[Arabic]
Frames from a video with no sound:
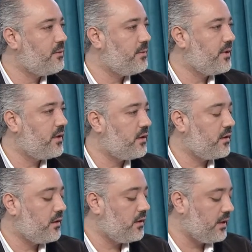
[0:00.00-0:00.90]

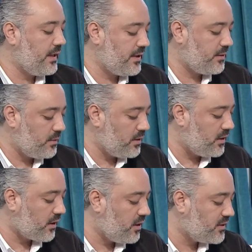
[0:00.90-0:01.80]
بال يعني
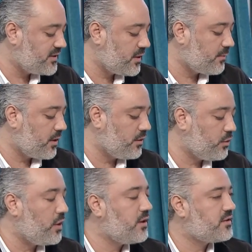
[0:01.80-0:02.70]
باللقاءات السابقه
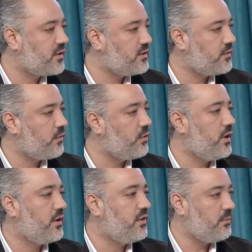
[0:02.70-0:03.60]
انه اله السكسفون
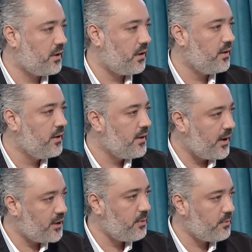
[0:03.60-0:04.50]
هي كثير
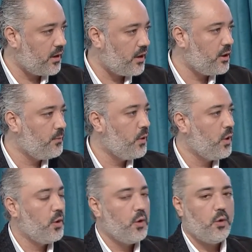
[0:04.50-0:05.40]
قريبه من القلب
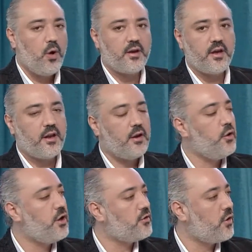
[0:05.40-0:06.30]
وحكينا انه
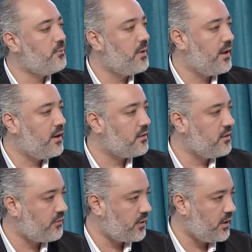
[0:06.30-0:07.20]
هي تعد من الالات
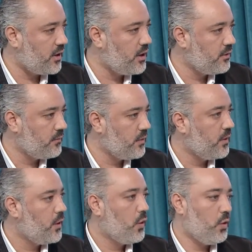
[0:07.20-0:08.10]
النفخيه
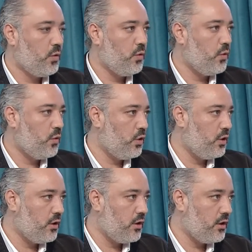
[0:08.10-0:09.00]

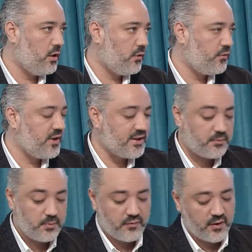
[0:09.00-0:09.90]
وفي ناس
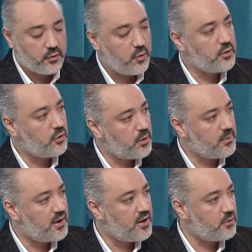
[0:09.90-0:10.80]
بيفكروا انه هي من
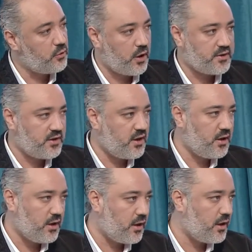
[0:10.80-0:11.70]
الالات النحاسيه
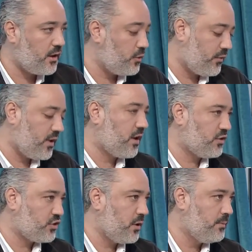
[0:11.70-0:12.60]
هي لا لانه فيها
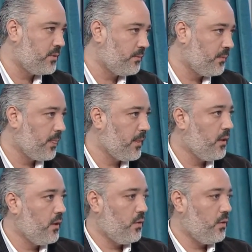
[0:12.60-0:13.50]
خشب نعم
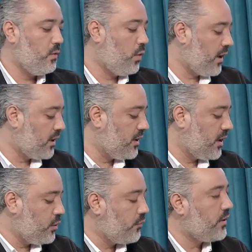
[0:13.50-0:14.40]
وحكينا
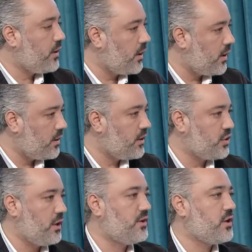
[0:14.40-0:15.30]
انه في آه، ريشه
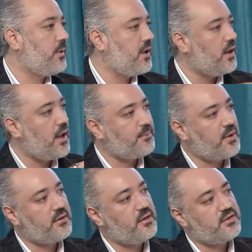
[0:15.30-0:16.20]
الخشب هي اللي عم
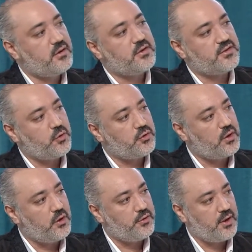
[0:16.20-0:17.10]
تعطي سر الصوت
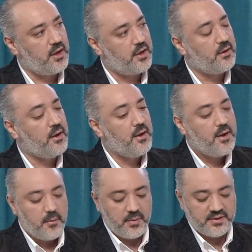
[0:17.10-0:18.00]
كله نهائيا
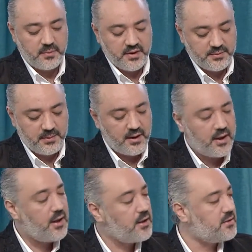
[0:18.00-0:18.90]
بس بالنسبه
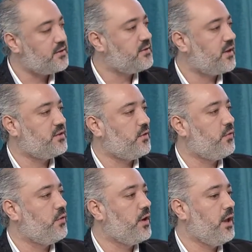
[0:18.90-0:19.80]
لآلة
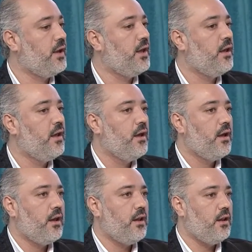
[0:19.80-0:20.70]
الساكسفون نحن
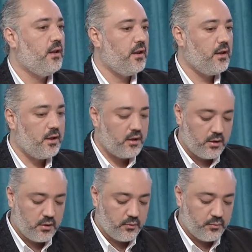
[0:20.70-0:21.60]

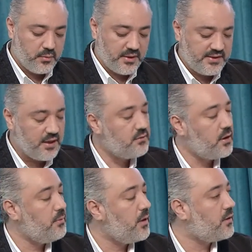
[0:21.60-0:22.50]
آه، من سنه
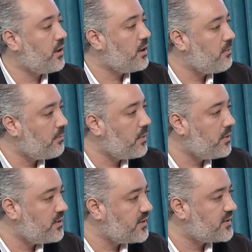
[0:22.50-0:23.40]
المي... تقريبا من
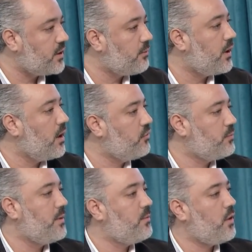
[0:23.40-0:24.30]
200 سنه من
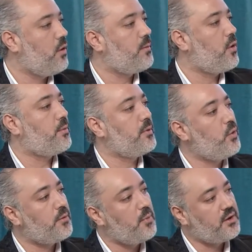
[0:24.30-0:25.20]
1844 من
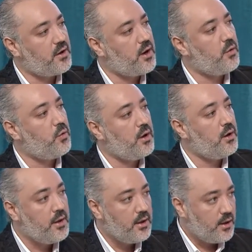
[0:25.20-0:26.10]
وقت ما اخترعوها
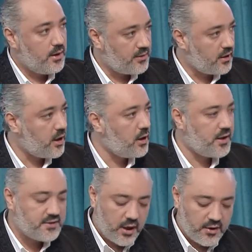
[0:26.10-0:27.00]
لتاريخ
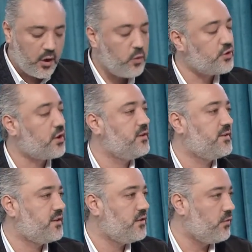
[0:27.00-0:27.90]
اللحظه هذا هو شكل
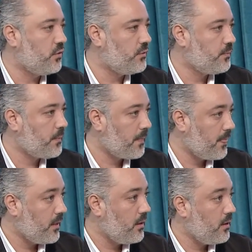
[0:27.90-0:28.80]
الساكسفون ما في اي
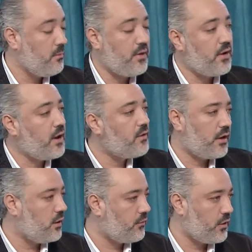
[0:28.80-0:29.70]
تغيير ما في اي
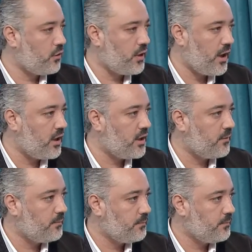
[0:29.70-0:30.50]
تغيير فيه نهائيا او حتى